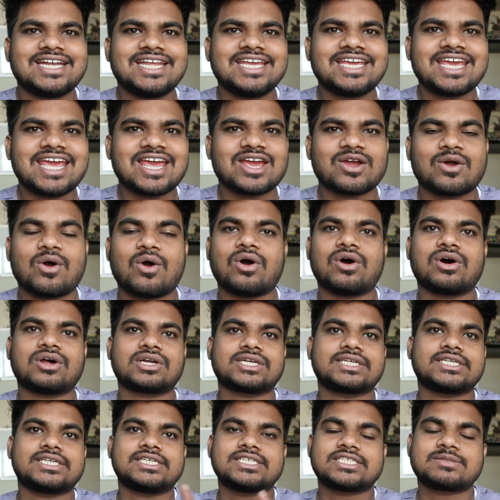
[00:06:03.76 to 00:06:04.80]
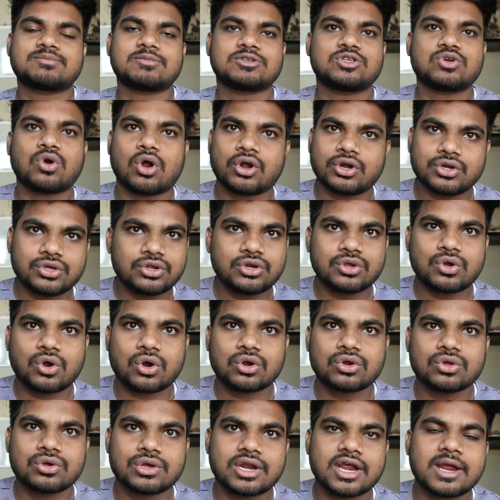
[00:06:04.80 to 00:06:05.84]
ठीक है और इसमें जो ऑडियो
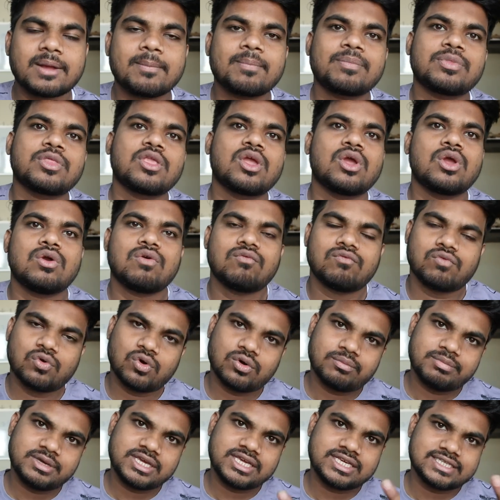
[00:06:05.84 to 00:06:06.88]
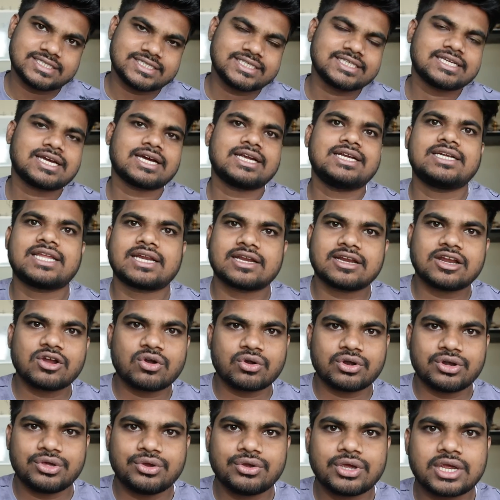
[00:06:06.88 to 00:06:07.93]
रिकॉर्ड हो रहा है वो भी इसी का इंटरनल
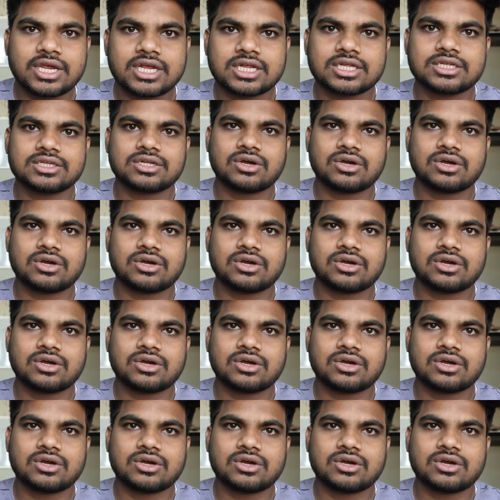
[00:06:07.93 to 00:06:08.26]
ऑडियो है